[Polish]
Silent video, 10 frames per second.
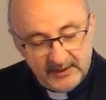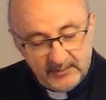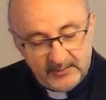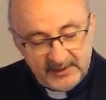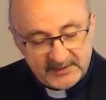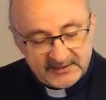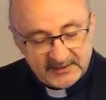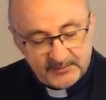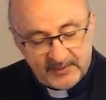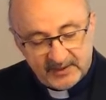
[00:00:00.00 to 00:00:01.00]

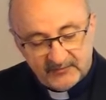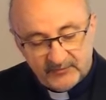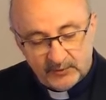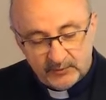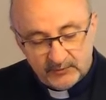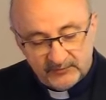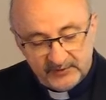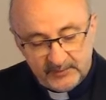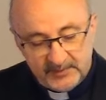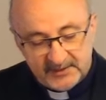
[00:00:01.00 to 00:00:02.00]
500 par wołów
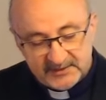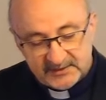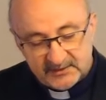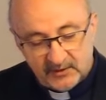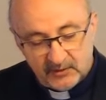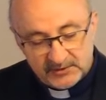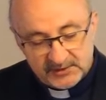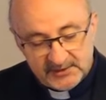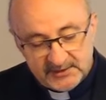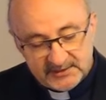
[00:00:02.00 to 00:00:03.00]
i 500
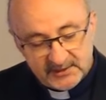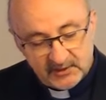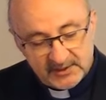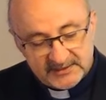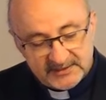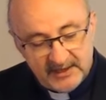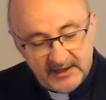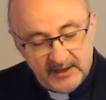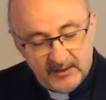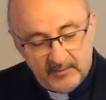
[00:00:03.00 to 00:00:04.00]
oślic oraz
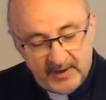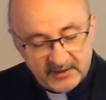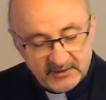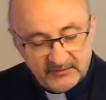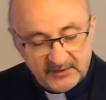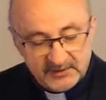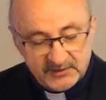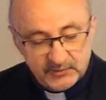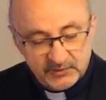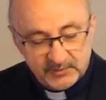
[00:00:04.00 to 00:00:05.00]
bardzo wiele
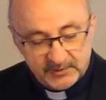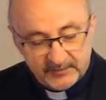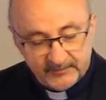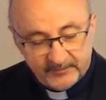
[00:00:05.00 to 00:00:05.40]
służby.